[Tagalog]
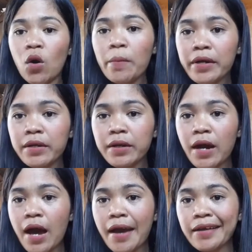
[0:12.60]
mga
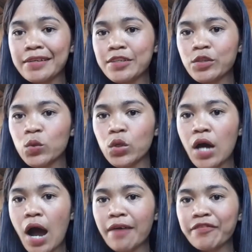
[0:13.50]
guys, good
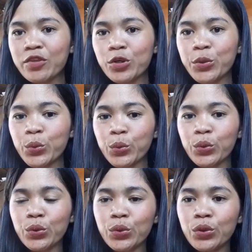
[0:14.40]

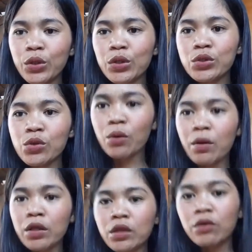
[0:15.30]
afternoon. So ang
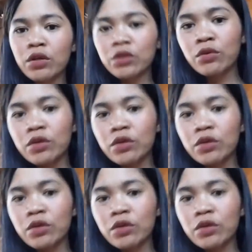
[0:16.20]
mga tao dito